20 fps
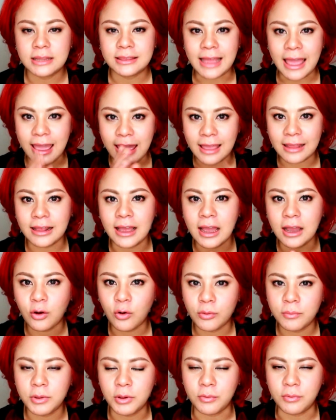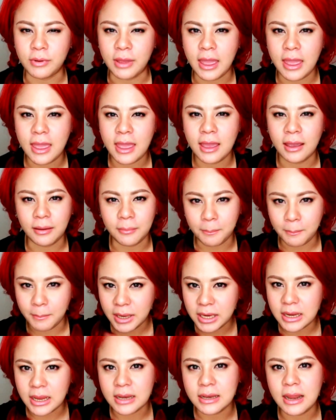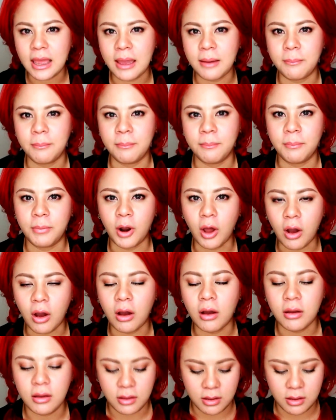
แต่ถ้าคนผิวแห้งไม่แนะนำเพราะ